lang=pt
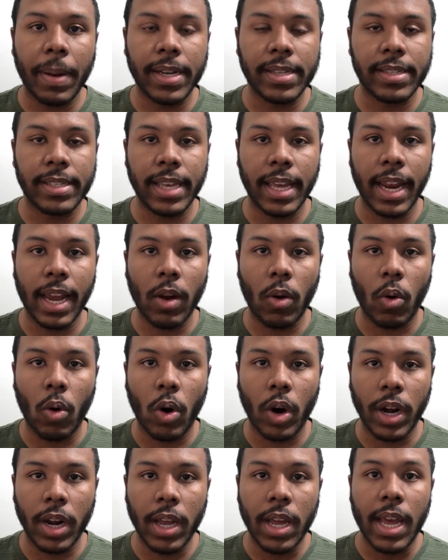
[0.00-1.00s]
parcela
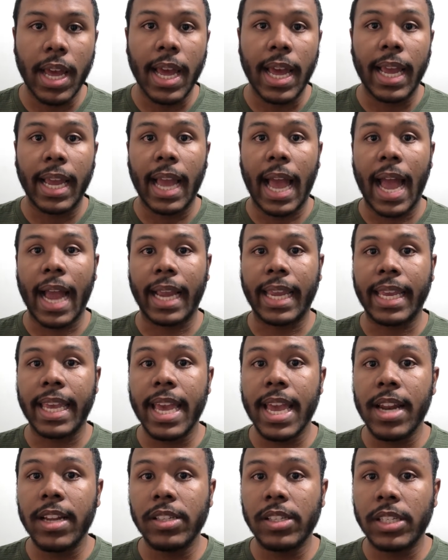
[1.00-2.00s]
agora,
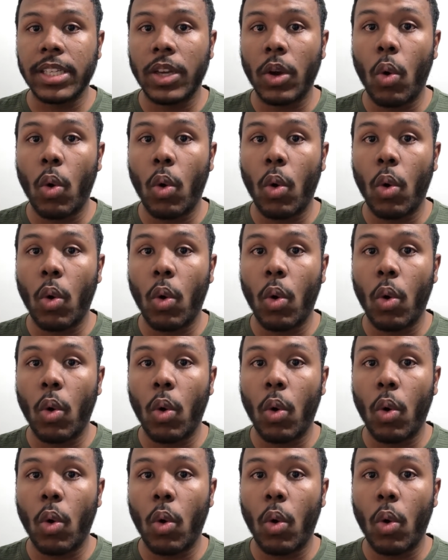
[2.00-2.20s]
aqueles